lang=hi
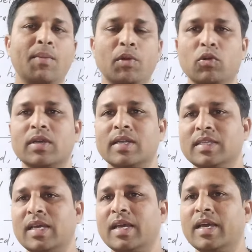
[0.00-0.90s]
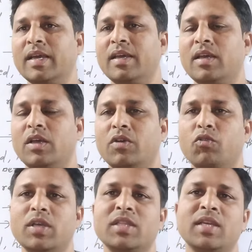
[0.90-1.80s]
अपलोड कर दिया है
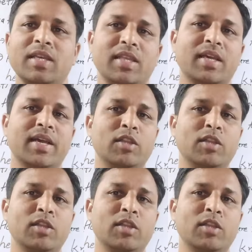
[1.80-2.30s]
वो यदि नहीं देखा